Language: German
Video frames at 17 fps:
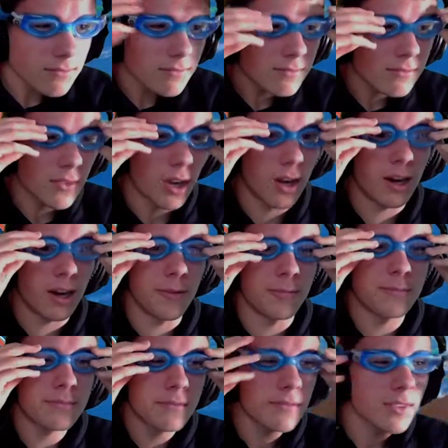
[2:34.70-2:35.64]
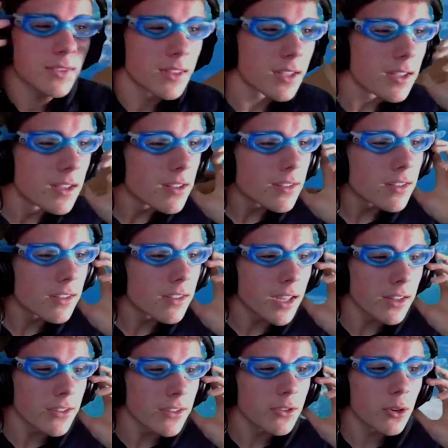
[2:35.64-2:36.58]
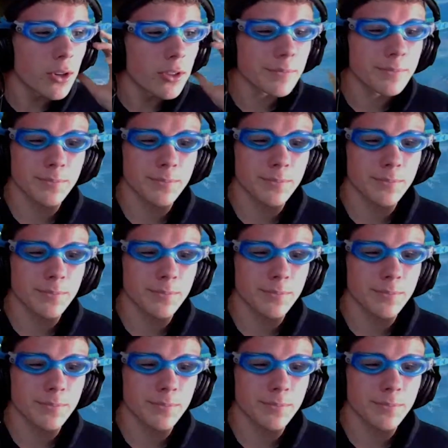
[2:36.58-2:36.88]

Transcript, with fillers: Ja. Sitzt ganz toll.